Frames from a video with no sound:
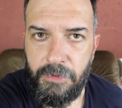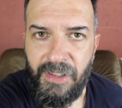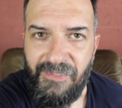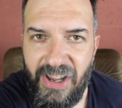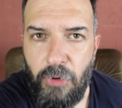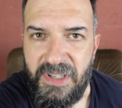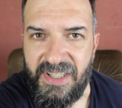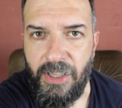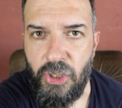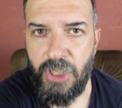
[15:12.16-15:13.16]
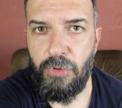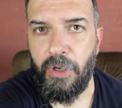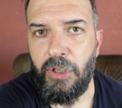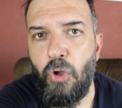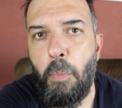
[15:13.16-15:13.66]
Davvero mi stai dicendo
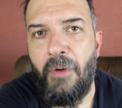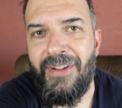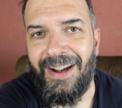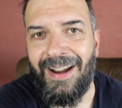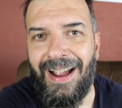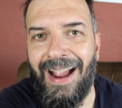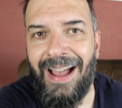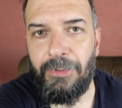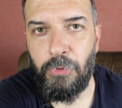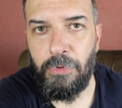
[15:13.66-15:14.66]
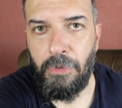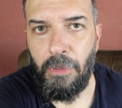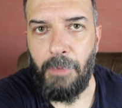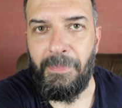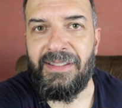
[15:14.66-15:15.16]
che dopo aver cagato
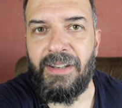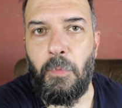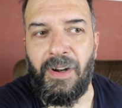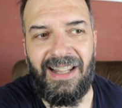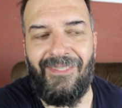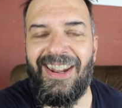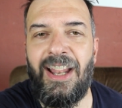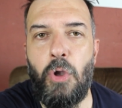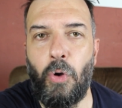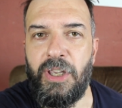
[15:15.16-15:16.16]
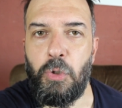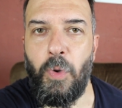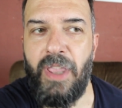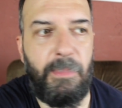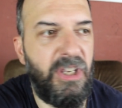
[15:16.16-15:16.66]
mentre guardavi negli occhi i
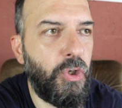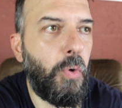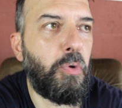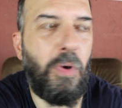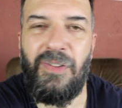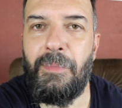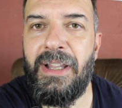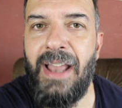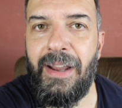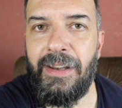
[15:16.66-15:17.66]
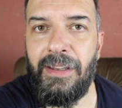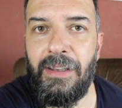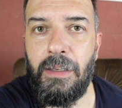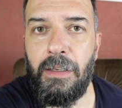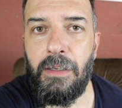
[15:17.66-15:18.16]
tuoi amici o i tuoi familiari,
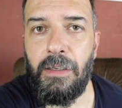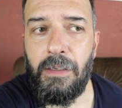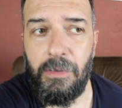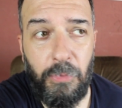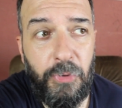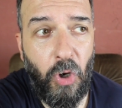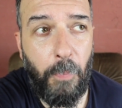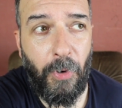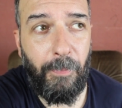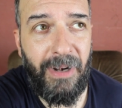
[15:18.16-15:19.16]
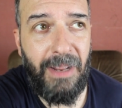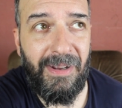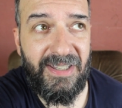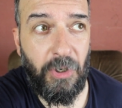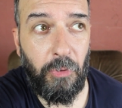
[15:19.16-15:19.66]
l'unico
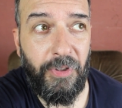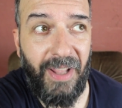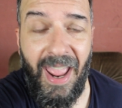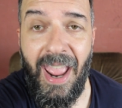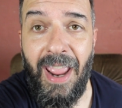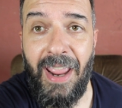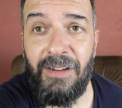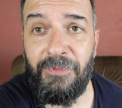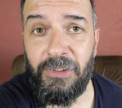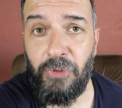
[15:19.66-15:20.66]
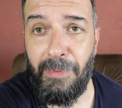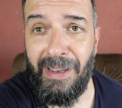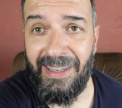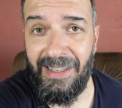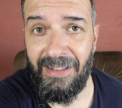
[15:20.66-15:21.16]
problema secondo te è il fatto che
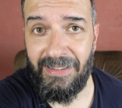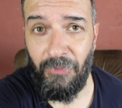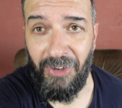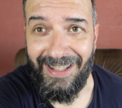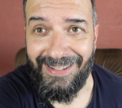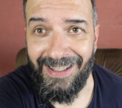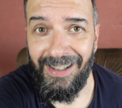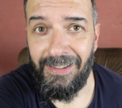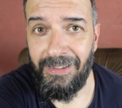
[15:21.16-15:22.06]
manchi la tavoletta?